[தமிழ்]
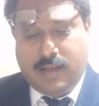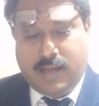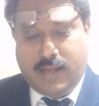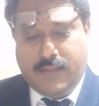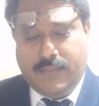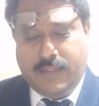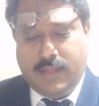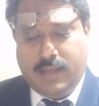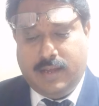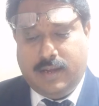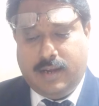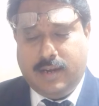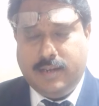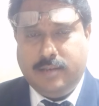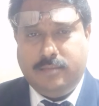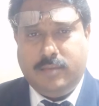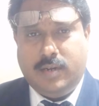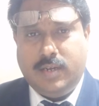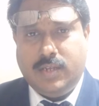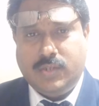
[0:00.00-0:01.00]
அந்த
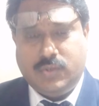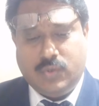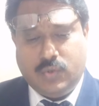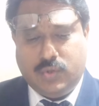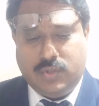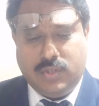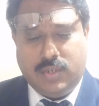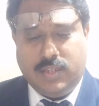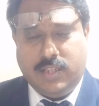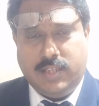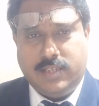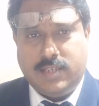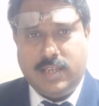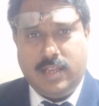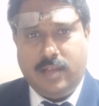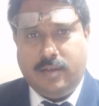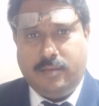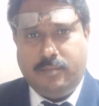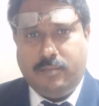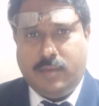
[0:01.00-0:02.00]
அடமான சொத்து இருந்துச்சு
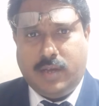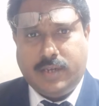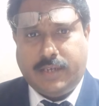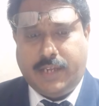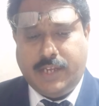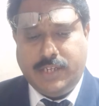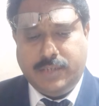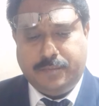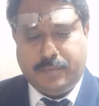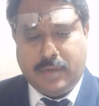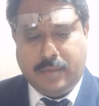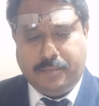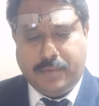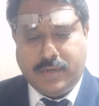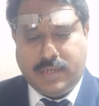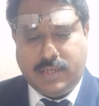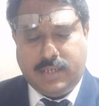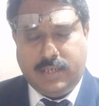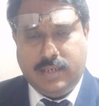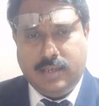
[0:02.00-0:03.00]
இல்லையா மார்க்கேஜ்
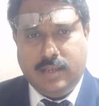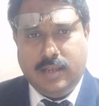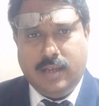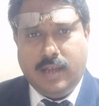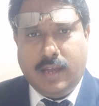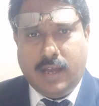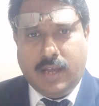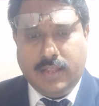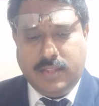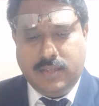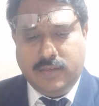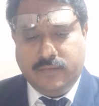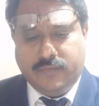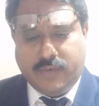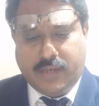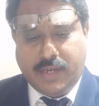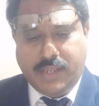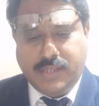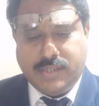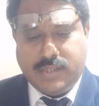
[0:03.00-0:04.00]
ப்ராப்பர்ட்டி அது
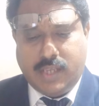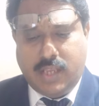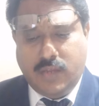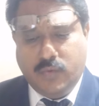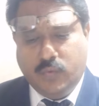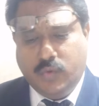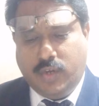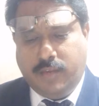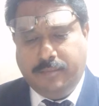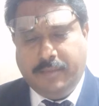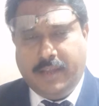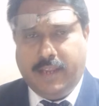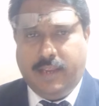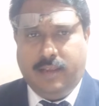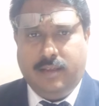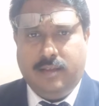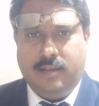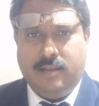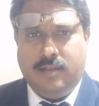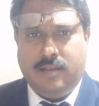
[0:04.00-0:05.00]
வரிசை உரிமை
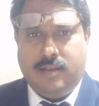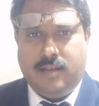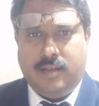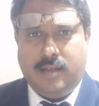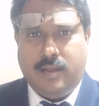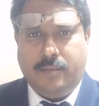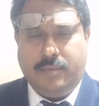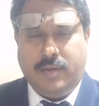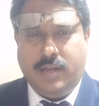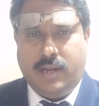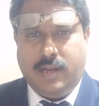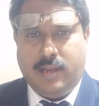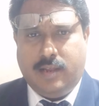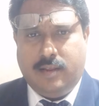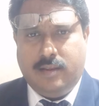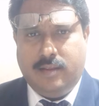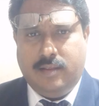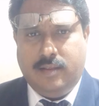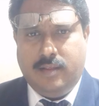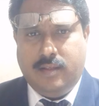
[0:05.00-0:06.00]
அப்படின்னா
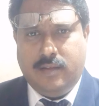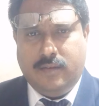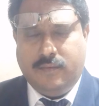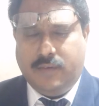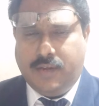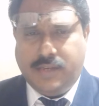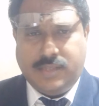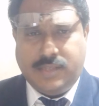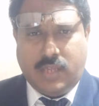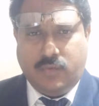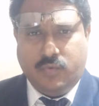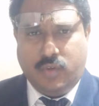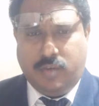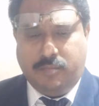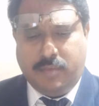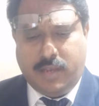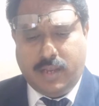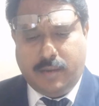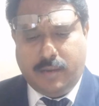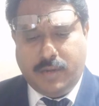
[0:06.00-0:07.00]
வரிசை
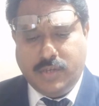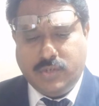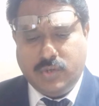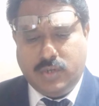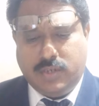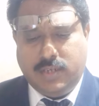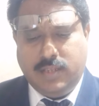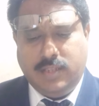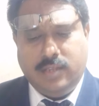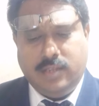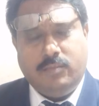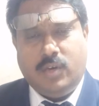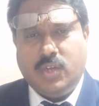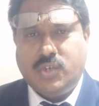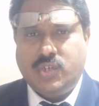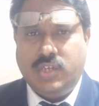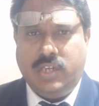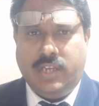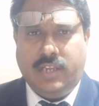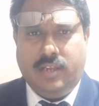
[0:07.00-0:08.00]
உரிமை அப்படின்னு சொல்லிட்டு இந்த
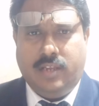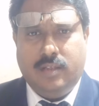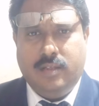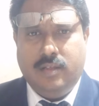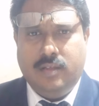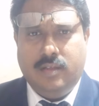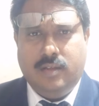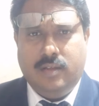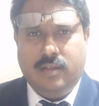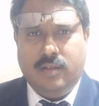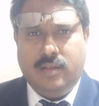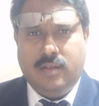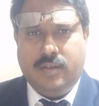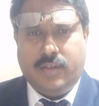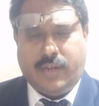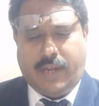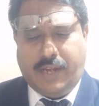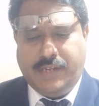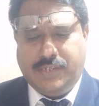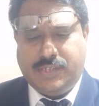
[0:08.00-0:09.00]
மார்ஷலிங்
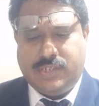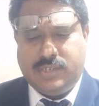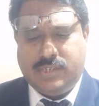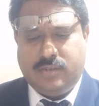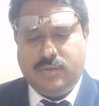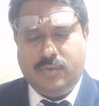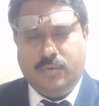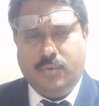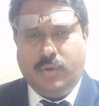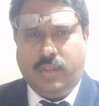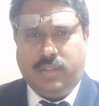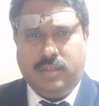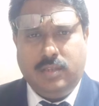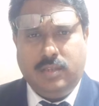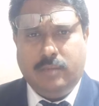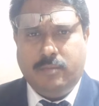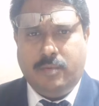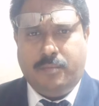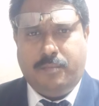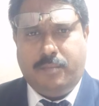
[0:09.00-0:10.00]
ரைட்ஸ் குறித்து
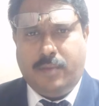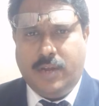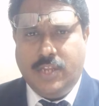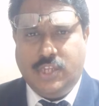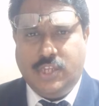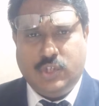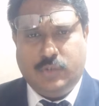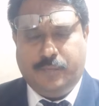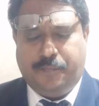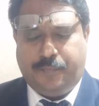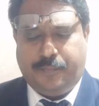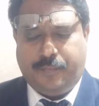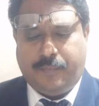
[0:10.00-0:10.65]
நம்ம படித்தோம்